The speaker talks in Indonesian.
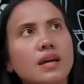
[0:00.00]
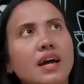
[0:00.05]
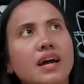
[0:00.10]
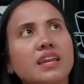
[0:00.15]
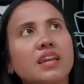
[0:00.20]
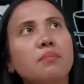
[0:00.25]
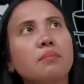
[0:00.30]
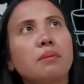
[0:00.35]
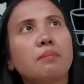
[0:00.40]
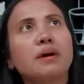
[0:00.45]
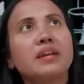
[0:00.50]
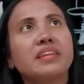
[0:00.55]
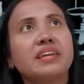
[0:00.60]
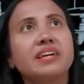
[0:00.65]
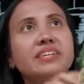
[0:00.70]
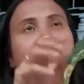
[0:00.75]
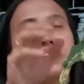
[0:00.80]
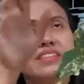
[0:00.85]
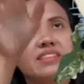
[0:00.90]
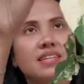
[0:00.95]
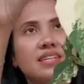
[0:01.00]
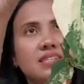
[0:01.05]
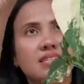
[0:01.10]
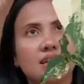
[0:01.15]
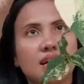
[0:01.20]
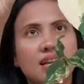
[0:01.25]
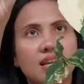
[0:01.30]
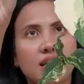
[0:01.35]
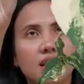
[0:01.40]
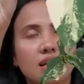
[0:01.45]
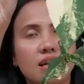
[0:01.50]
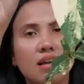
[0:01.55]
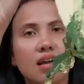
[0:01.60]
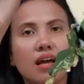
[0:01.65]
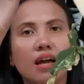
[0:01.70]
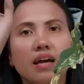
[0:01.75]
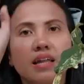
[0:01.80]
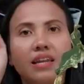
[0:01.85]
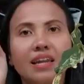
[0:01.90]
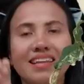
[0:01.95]
karena memang dia cantik sekali
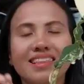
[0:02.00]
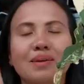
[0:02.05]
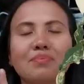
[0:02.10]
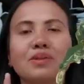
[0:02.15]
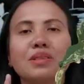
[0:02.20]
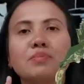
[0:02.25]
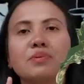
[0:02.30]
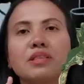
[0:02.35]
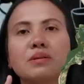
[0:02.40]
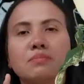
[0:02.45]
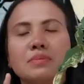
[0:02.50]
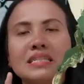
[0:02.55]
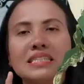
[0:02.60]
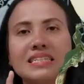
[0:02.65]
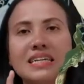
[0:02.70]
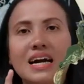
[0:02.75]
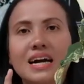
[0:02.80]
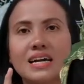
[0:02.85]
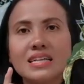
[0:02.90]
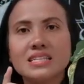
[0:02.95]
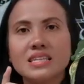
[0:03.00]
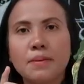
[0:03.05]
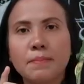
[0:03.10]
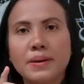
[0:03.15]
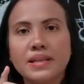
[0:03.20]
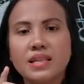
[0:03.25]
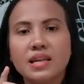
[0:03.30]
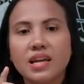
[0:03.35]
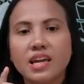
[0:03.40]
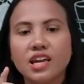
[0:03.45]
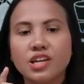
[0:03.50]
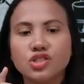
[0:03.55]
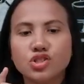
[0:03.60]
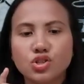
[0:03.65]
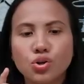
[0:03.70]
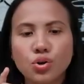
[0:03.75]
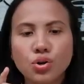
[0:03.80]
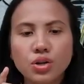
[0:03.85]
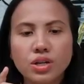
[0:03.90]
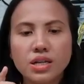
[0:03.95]
nah tapi teman-teman jangan sampai
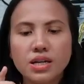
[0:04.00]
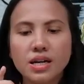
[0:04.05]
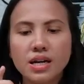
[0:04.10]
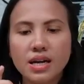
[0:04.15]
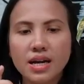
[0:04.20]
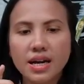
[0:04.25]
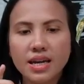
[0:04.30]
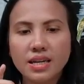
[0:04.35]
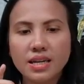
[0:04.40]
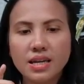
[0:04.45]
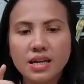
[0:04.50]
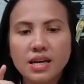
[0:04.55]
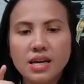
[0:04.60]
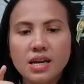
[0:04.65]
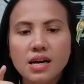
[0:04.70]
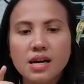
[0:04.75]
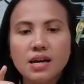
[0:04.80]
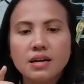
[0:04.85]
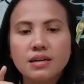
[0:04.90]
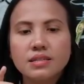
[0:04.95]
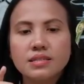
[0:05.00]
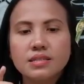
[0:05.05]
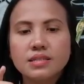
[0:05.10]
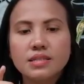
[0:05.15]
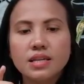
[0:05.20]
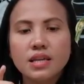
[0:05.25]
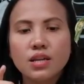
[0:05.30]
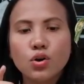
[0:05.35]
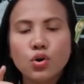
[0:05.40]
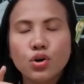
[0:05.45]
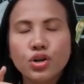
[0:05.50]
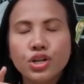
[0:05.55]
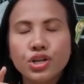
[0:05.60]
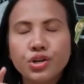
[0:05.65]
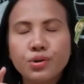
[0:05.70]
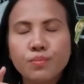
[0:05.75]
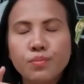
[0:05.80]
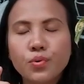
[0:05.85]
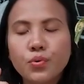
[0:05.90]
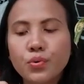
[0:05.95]
terkecoh dengan
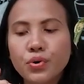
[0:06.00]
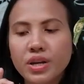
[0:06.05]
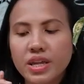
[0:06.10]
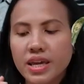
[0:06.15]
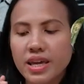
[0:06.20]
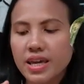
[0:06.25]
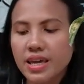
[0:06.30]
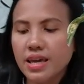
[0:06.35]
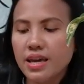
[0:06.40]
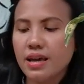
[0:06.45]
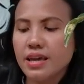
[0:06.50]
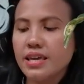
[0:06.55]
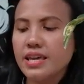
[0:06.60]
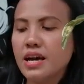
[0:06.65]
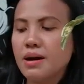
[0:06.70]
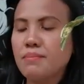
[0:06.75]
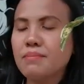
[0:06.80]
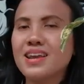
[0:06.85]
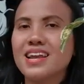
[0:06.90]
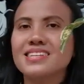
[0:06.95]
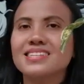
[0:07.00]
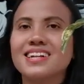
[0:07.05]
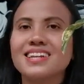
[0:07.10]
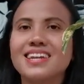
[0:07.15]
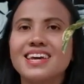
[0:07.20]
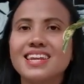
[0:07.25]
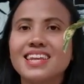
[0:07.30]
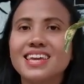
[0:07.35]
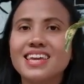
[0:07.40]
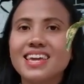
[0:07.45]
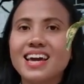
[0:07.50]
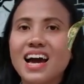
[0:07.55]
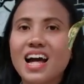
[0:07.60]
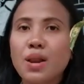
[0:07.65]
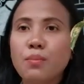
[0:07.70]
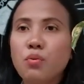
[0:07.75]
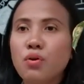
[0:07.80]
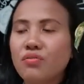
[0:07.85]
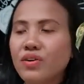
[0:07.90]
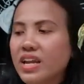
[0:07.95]
singonium kuning yang berasal dari
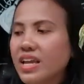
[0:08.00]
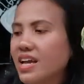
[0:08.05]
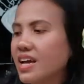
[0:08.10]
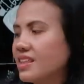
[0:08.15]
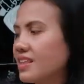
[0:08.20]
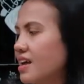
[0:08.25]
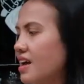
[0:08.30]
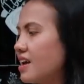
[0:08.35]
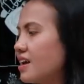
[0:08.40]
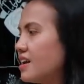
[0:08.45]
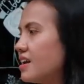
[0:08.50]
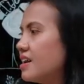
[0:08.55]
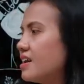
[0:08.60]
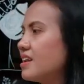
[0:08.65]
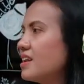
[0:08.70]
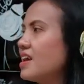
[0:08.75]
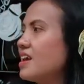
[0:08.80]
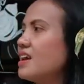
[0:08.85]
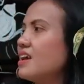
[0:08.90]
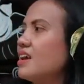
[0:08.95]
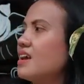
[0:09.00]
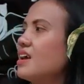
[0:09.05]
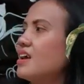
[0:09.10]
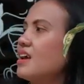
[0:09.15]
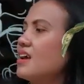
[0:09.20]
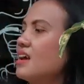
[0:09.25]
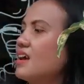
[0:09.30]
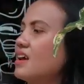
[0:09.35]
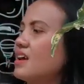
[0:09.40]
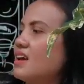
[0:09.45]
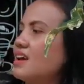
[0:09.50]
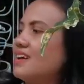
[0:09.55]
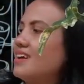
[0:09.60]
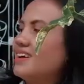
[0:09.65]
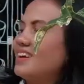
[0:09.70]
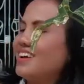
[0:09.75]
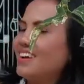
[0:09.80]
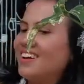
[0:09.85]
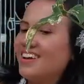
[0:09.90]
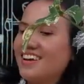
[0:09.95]
Albovarigata. Nah,
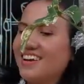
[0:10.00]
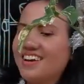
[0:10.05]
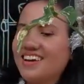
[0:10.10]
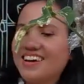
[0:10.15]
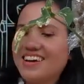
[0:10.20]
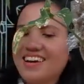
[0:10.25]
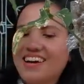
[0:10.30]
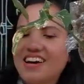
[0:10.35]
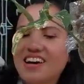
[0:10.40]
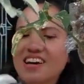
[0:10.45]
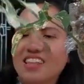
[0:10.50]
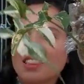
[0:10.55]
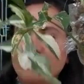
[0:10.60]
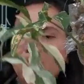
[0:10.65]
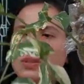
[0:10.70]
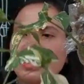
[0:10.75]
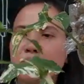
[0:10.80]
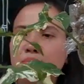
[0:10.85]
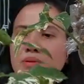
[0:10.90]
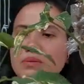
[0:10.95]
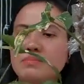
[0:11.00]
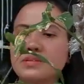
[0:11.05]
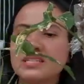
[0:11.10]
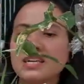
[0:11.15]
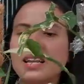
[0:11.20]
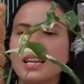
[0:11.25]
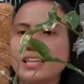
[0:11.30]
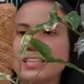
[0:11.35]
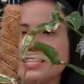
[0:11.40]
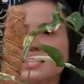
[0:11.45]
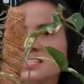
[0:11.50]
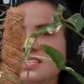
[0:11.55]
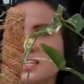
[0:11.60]
teman-teman bisa lihat di